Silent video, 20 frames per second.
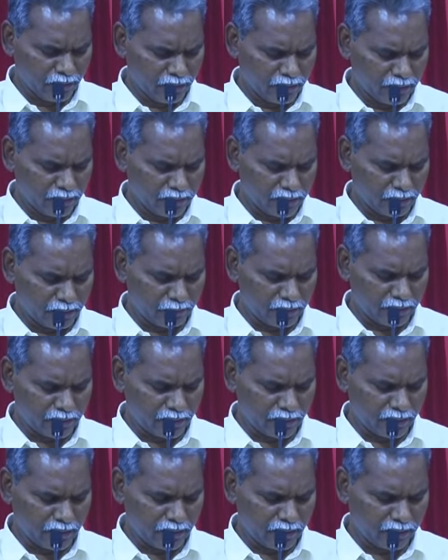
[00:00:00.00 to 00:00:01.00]
సమస్త
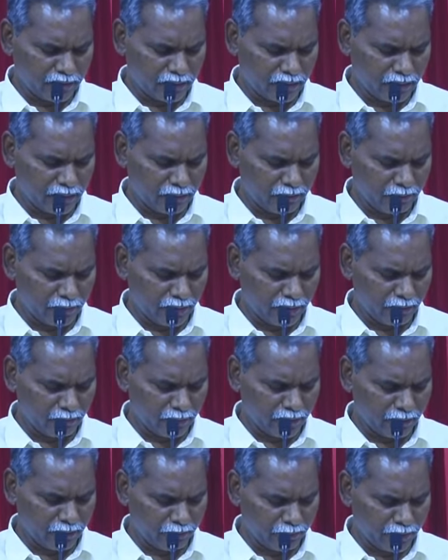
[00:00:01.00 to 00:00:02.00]
ఘనత మహిమ
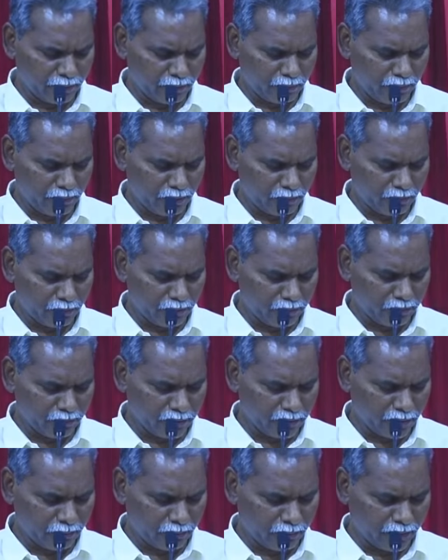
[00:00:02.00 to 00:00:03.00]
ప్రభావం
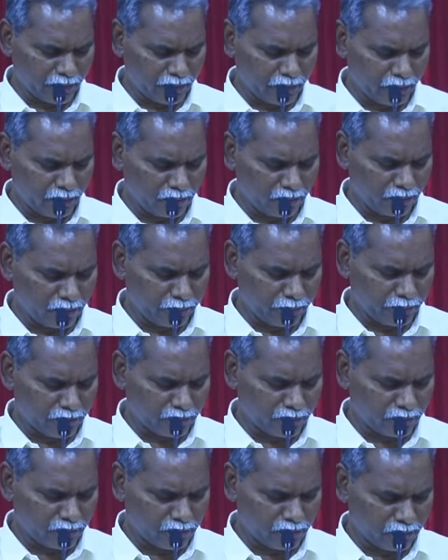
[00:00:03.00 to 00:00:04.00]
తమరికి
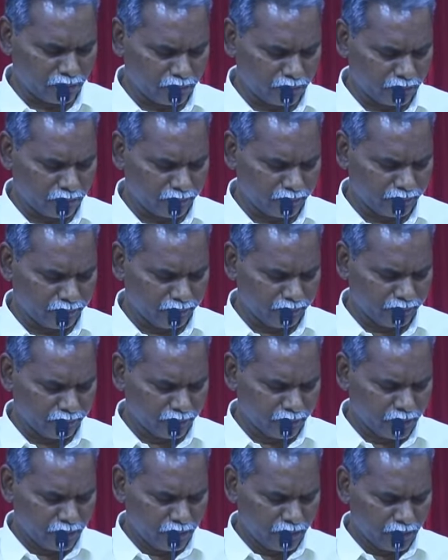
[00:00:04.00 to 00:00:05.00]
ఆరోపించుకొనచ్చు
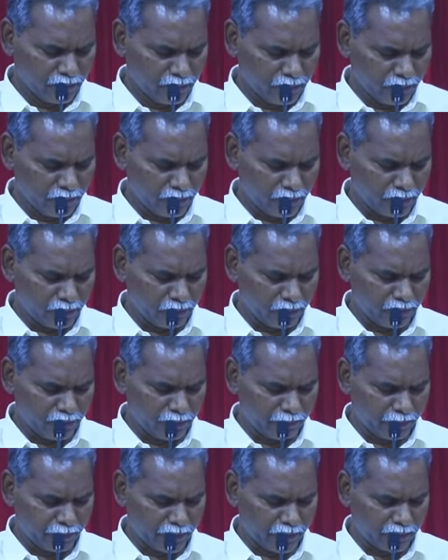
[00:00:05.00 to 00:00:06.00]
ఈ కొద్ది
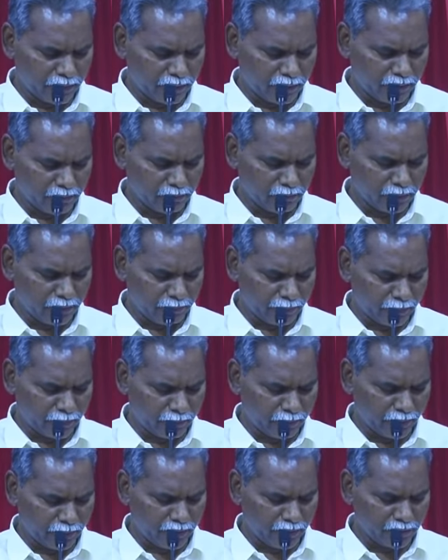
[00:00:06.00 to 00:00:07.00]
ప్రార్థనను మా
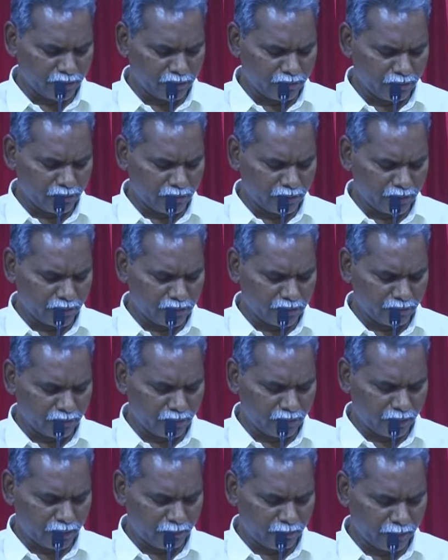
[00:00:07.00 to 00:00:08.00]
ప్రభాని యేసు క్రీస్తు
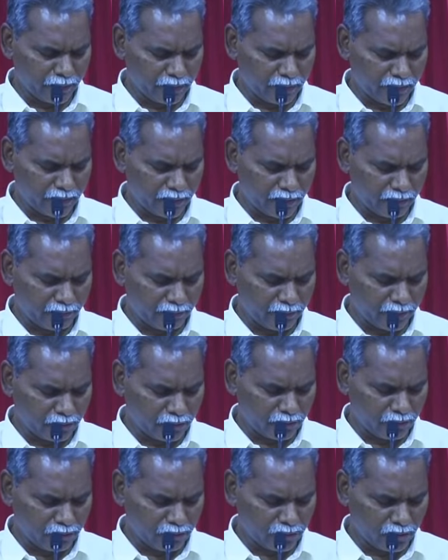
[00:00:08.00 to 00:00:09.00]
వారి పేరట అడిగి
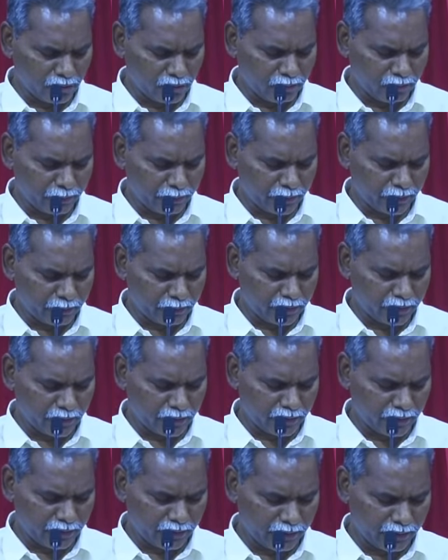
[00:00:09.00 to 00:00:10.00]
వేడుకొంచున్నాం మా పరమ
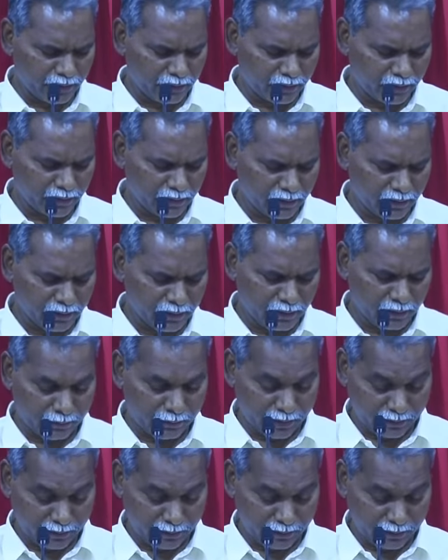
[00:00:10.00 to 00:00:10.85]
తండ్రి ఆమె